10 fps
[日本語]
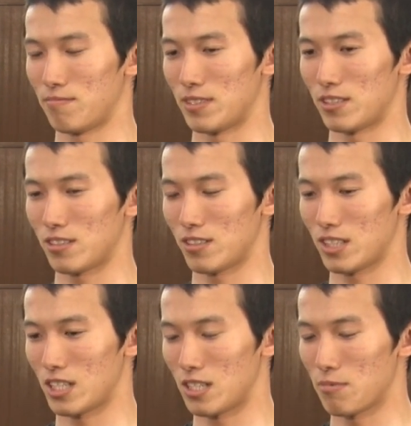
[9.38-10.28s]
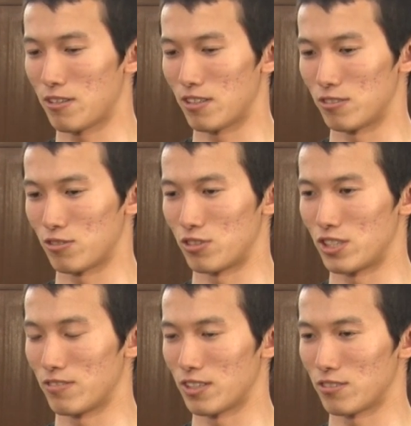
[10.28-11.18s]
ま、今はその
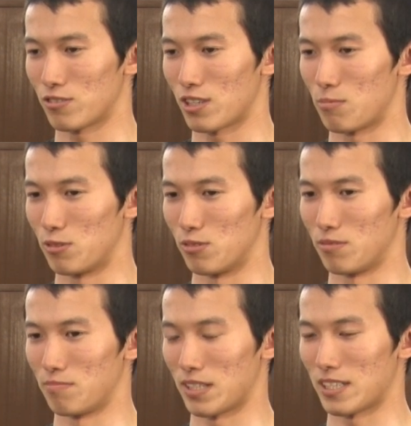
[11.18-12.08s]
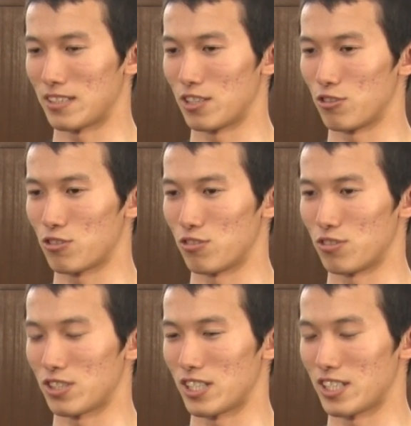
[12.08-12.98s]
ジーワン とかも完全優
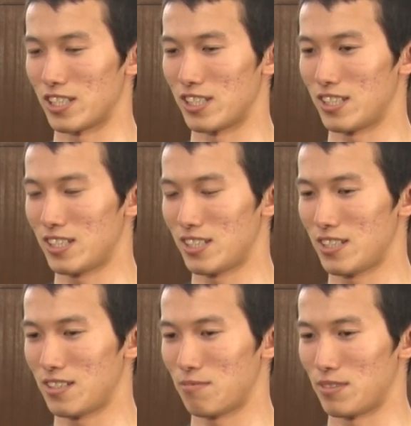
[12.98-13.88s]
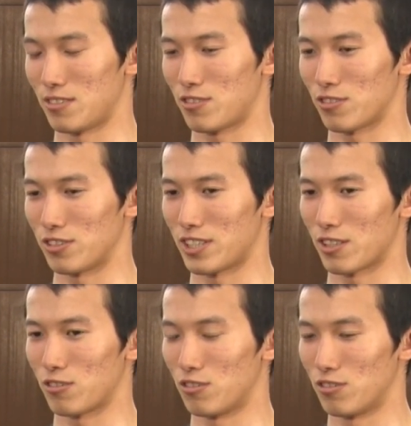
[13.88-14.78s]
勝して、まあ、すごい
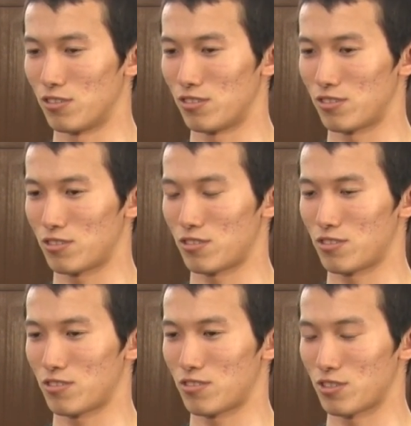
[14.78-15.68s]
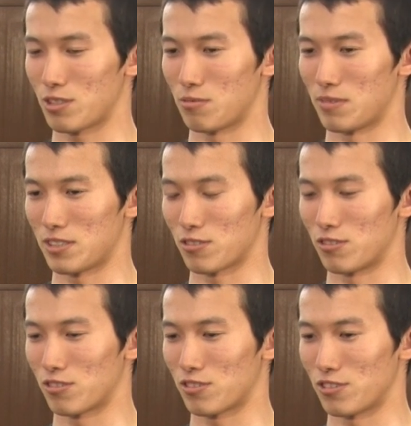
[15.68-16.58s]
選考としてもまあす
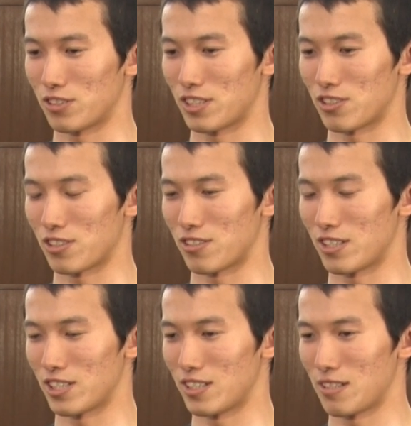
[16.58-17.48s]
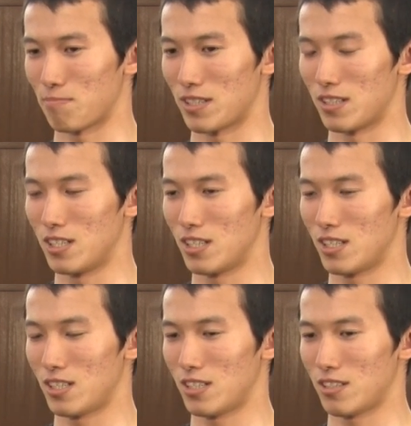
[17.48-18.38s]
ごく強い選手なので、やっぱ
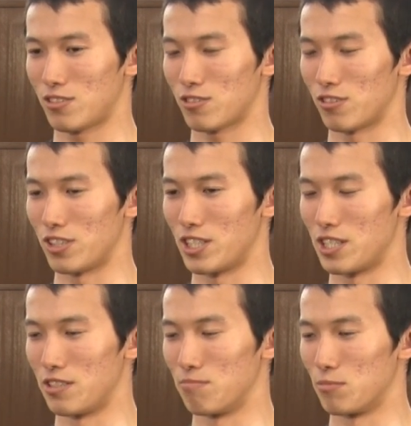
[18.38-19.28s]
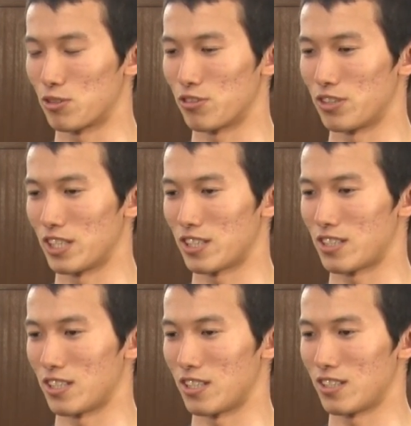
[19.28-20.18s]
すごいいい目標になっ
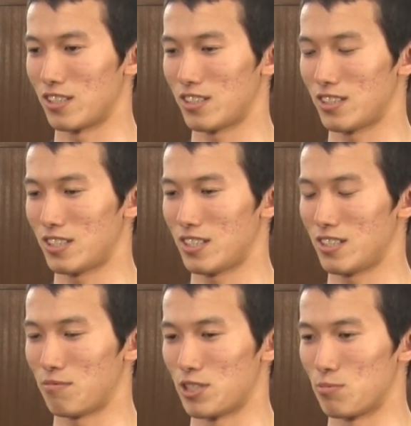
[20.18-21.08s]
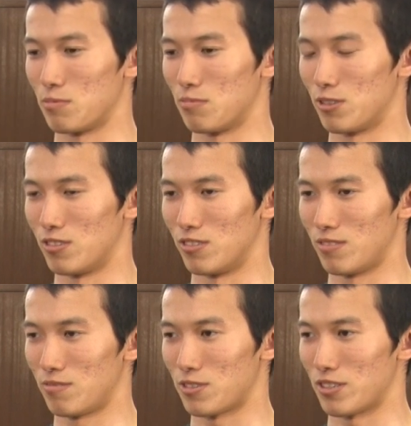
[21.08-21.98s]
て、まあ、自分も
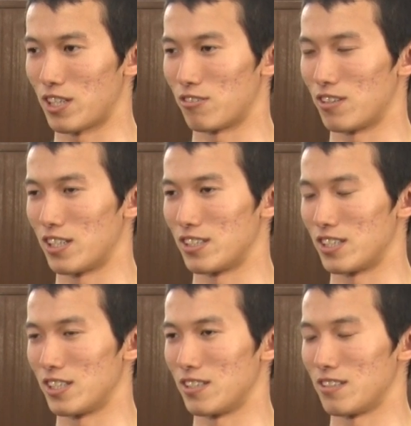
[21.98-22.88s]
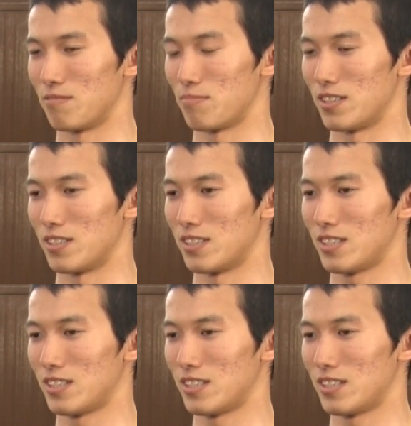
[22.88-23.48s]
それに憧れて、やっぱ